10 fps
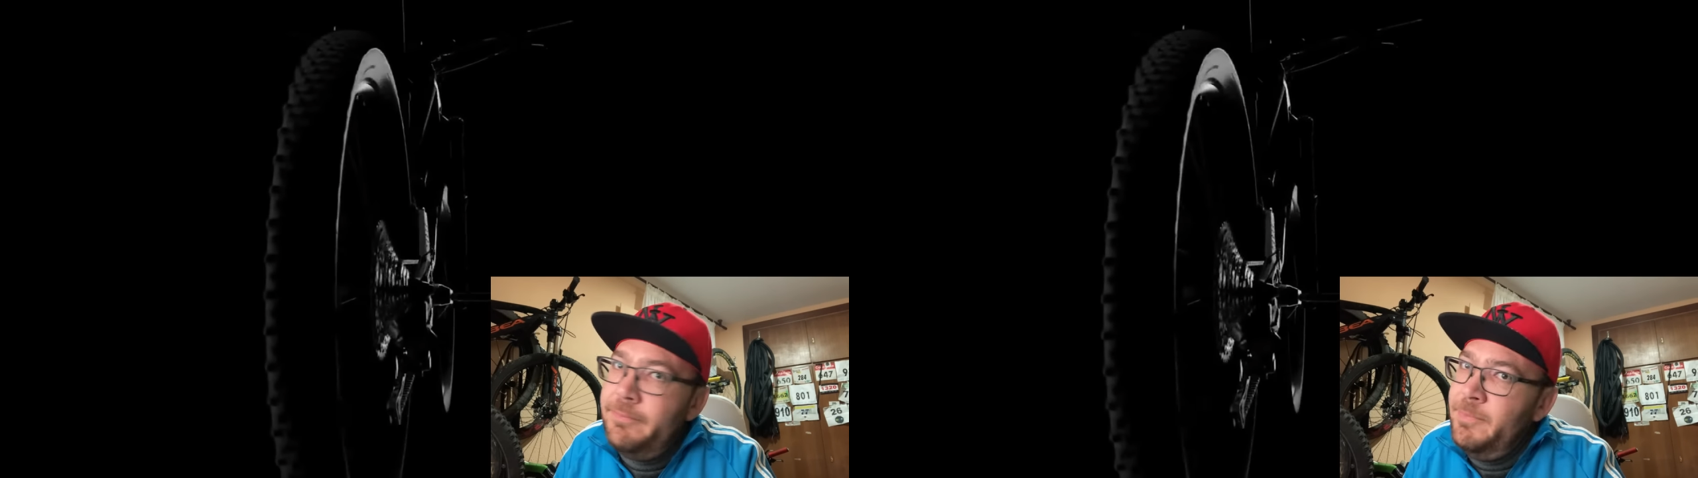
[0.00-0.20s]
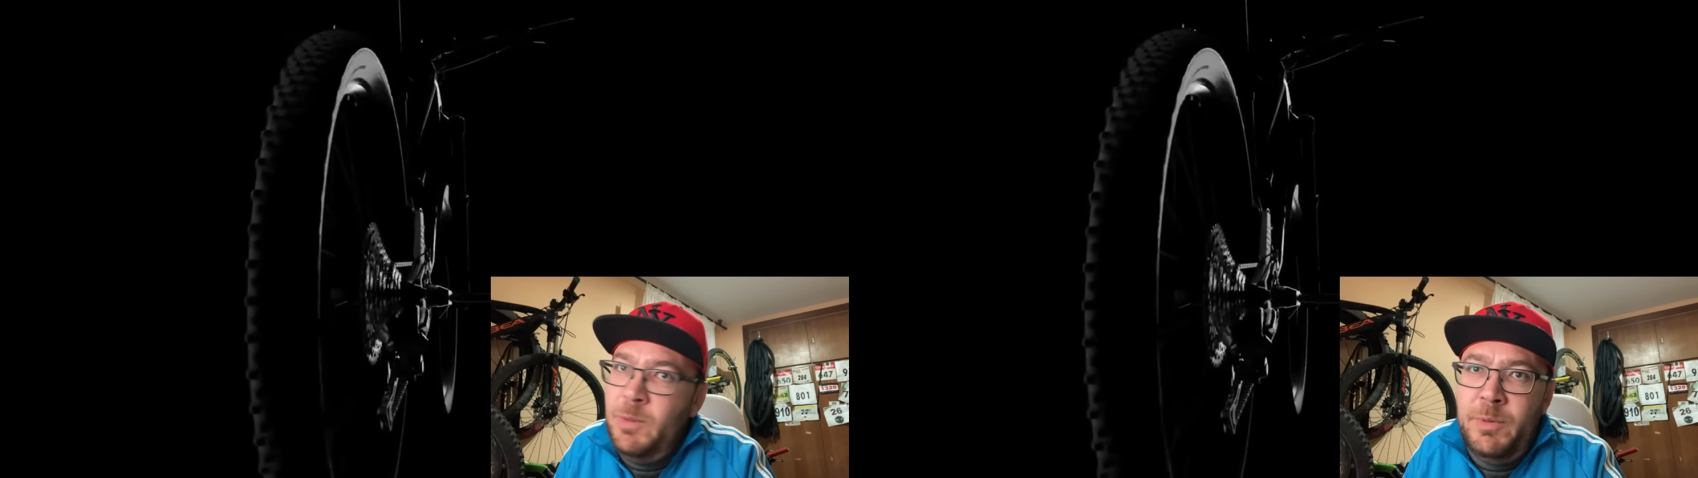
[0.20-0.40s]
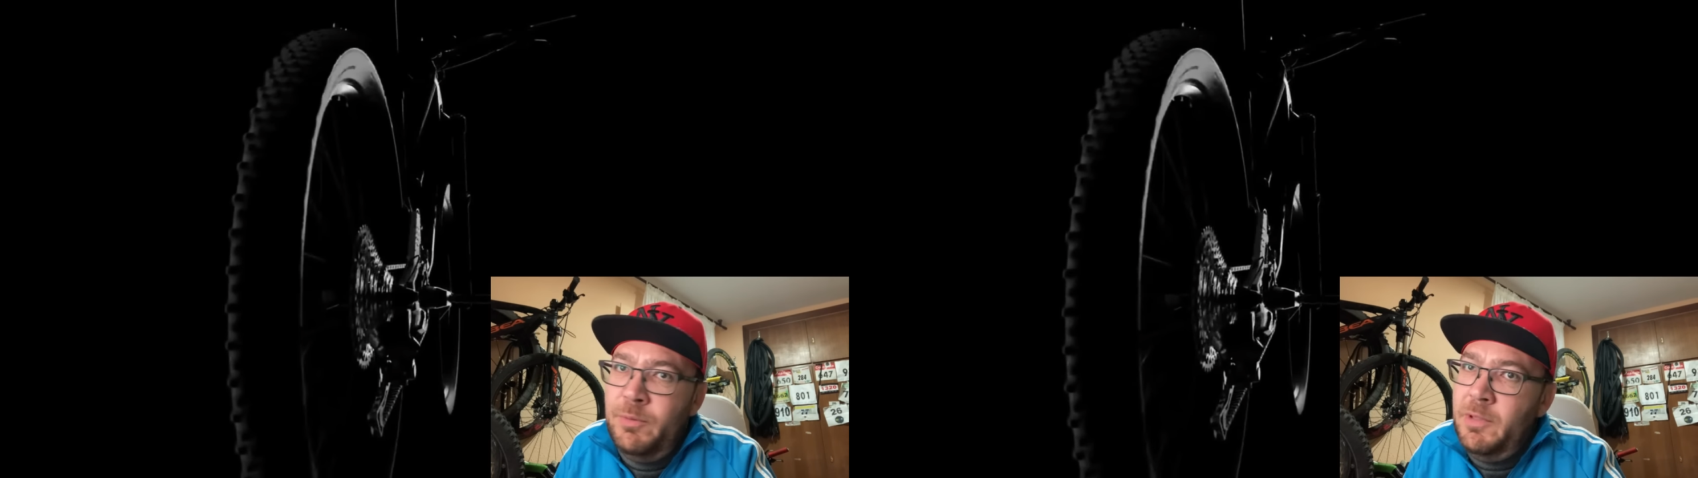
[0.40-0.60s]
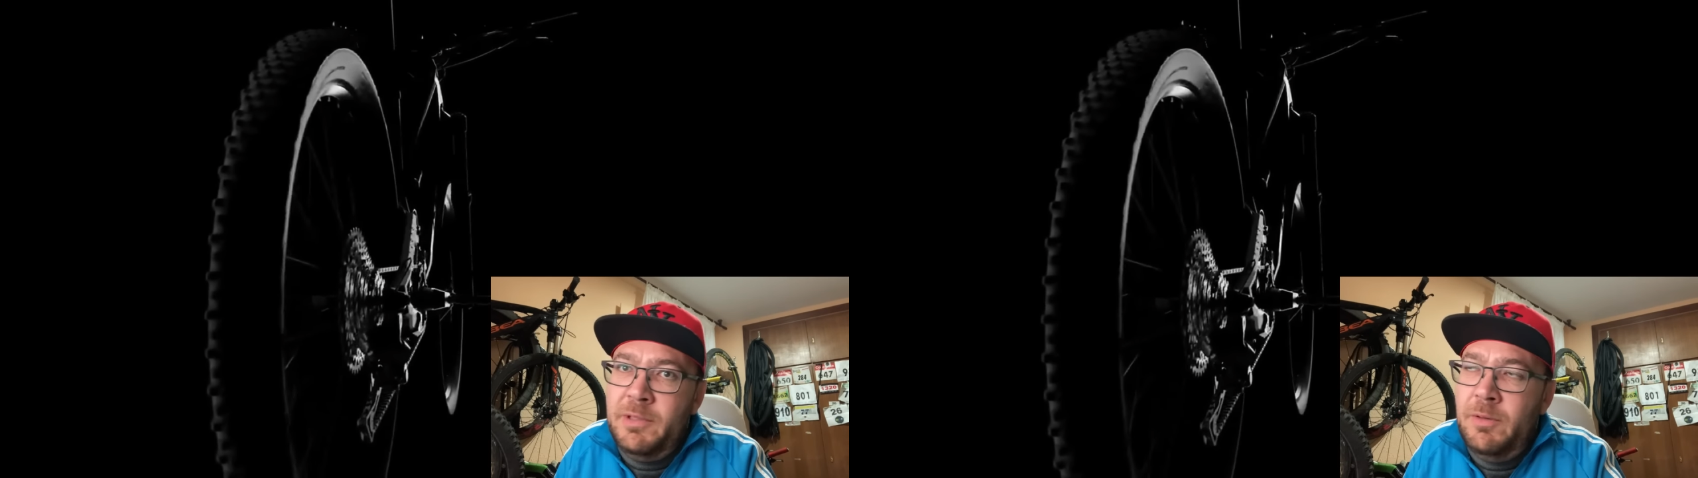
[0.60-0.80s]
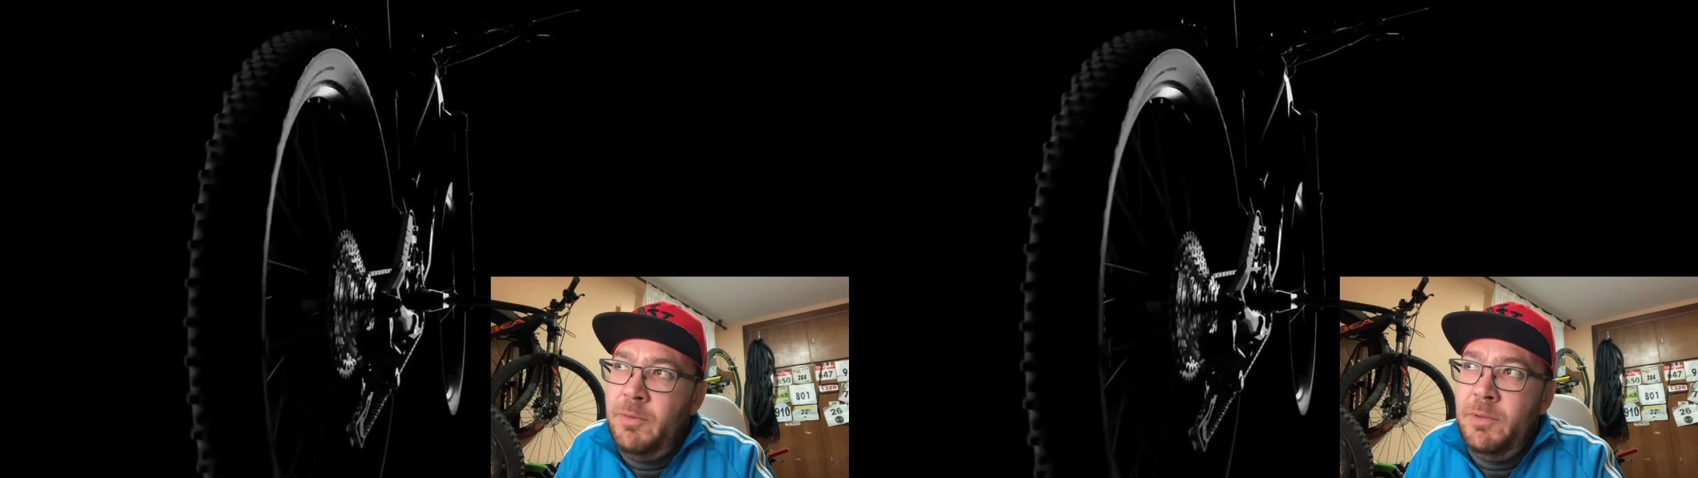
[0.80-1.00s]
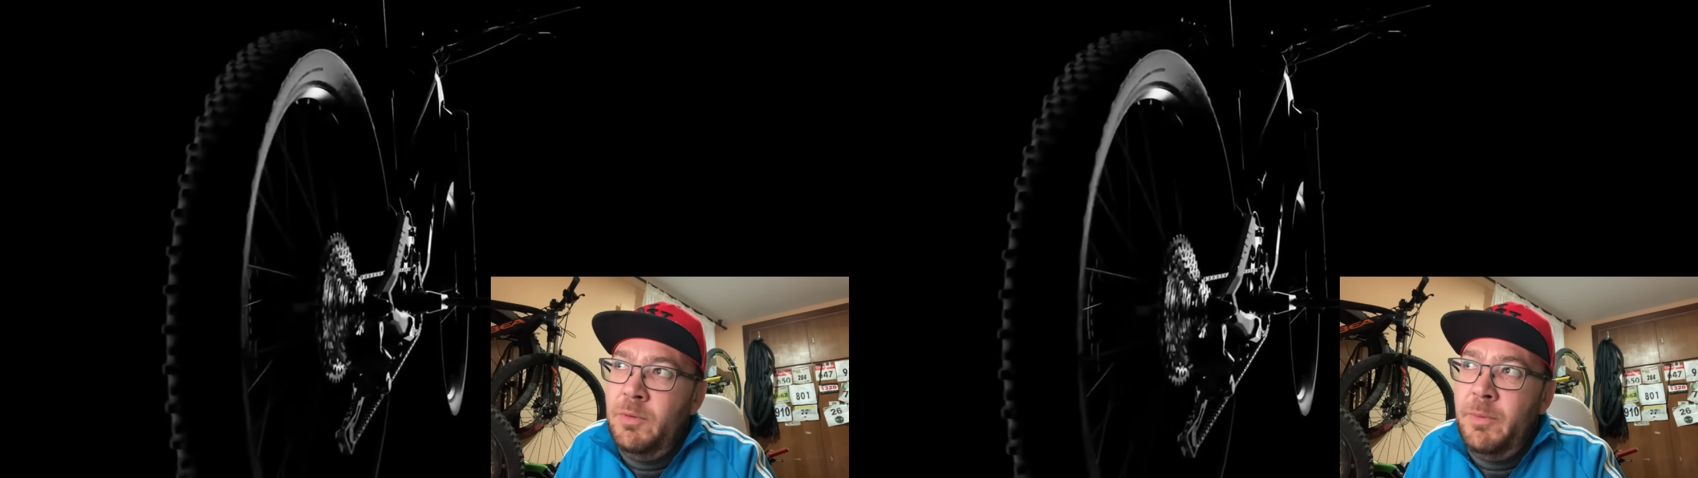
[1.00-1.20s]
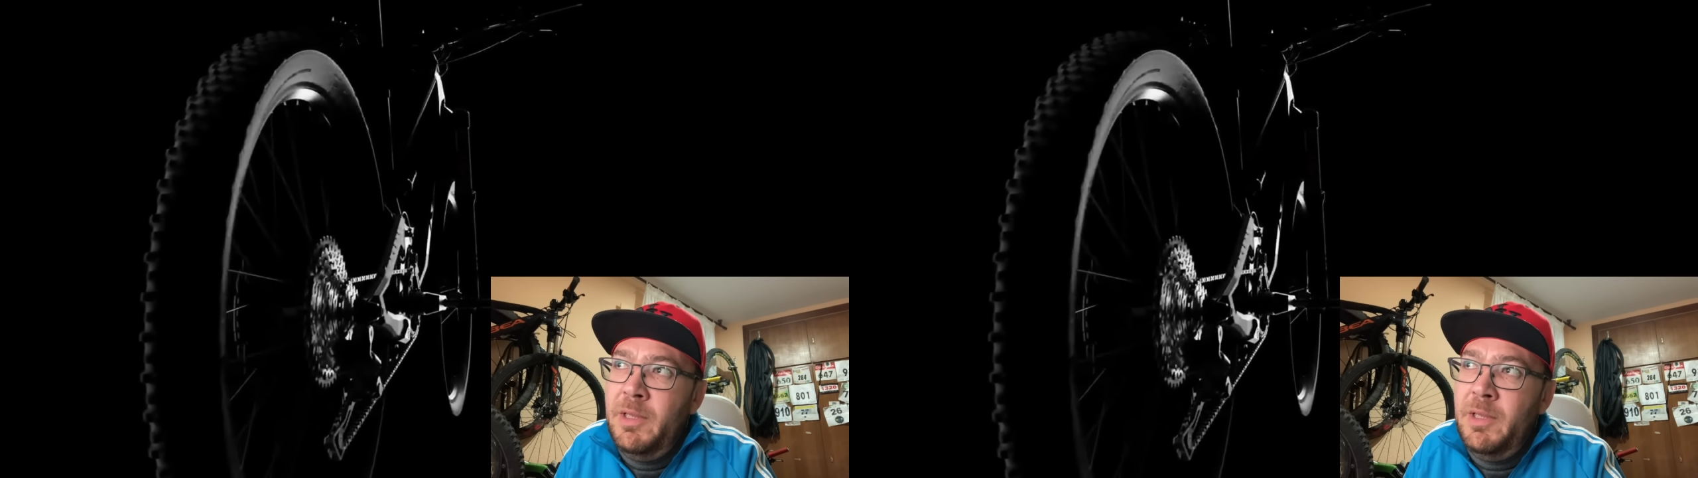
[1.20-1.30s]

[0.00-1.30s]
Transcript: No me gusta esa longitud de